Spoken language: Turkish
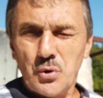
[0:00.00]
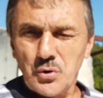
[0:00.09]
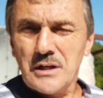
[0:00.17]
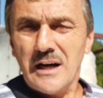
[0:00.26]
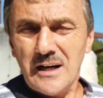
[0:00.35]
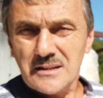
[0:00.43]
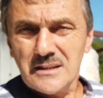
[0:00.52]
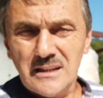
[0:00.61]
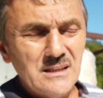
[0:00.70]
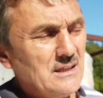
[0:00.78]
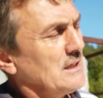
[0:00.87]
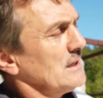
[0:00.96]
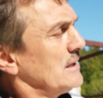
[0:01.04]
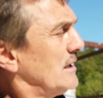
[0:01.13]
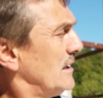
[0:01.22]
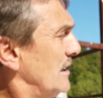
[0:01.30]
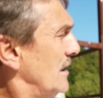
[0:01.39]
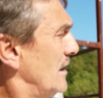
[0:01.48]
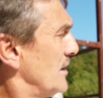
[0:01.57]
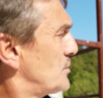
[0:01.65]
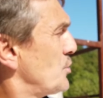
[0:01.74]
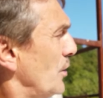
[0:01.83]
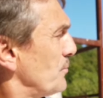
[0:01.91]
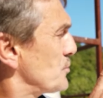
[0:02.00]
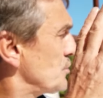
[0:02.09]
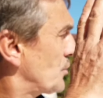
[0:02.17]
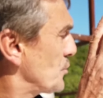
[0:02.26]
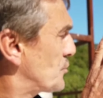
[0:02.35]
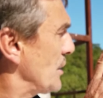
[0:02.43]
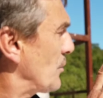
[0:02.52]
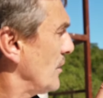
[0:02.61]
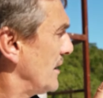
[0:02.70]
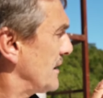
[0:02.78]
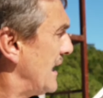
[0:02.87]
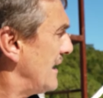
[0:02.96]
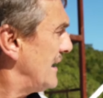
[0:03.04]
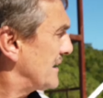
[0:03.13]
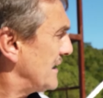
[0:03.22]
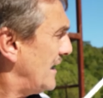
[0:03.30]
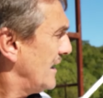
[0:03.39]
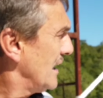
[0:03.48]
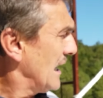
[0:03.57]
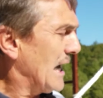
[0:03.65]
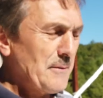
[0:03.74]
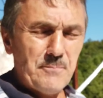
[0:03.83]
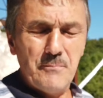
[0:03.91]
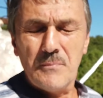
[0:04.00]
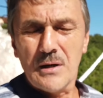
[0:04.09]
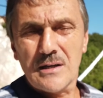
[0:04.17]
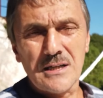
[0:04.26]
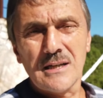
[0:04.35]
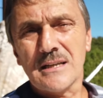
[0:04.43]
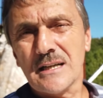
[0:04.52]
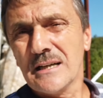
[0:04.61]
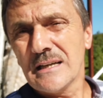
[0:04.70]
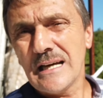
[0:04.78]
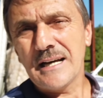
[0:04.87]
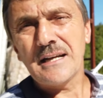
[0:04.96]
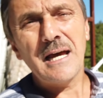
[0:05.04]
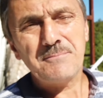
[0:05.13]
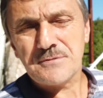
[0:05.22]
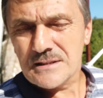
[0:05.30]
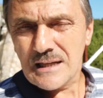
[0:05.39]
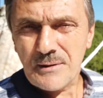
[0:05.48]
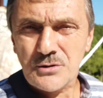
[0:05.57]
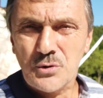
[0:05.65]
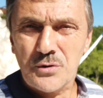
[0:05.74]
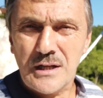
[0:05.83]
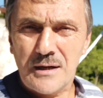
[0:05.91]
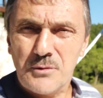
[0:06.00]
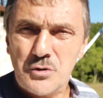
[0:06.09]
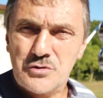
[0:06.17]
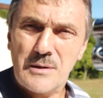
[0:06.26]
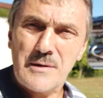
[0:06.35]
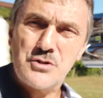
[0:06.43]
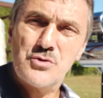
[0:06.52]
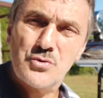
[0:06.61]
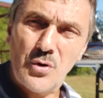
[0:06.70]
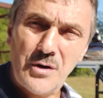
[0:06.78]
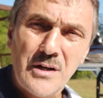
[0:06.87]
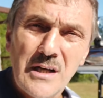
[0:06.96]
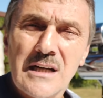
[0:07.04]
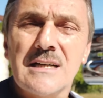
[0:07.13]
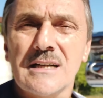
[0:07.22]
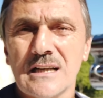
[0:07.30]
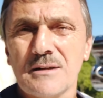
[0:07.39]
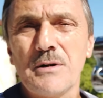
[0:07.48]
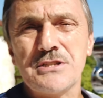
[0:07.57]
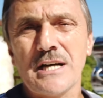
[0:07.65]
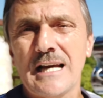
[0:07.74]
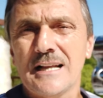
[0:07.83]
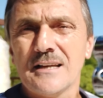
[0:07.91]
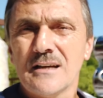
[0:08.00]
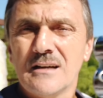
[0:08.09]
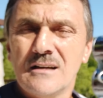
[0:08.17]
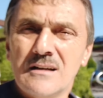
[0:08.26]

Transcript: Tolu yağdı. E, çok mu çok yüksek olan yerlerde hep kırıldı. Yani hep demek doğru değil ama yüzde beş, yüzde on kırıldı. Başa Anladığım kadarıyla